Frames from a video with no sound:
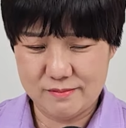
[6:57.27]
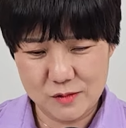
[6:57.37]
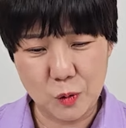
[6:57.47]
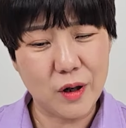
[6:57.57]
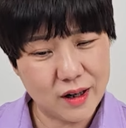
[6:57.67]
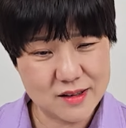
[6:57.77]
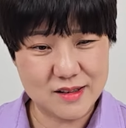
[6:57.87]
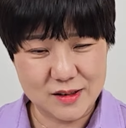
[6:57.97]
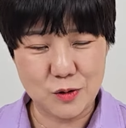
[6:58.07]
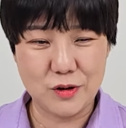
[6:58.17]

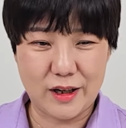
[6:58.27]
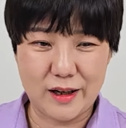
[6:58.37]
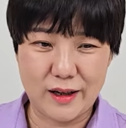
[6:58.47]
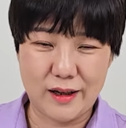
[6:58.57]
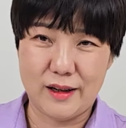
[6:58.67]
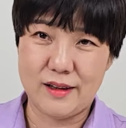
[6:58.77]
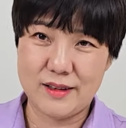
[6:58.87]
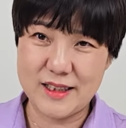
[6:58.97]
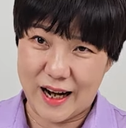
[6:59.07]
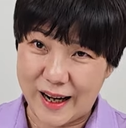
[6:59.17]
돌아가시기 전에
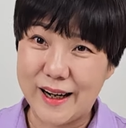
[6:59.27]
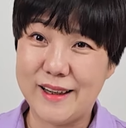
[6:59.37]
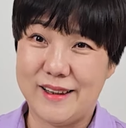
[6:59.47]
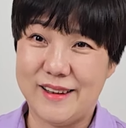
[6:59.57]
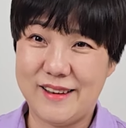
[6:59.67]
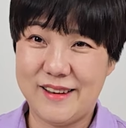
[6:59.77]
잘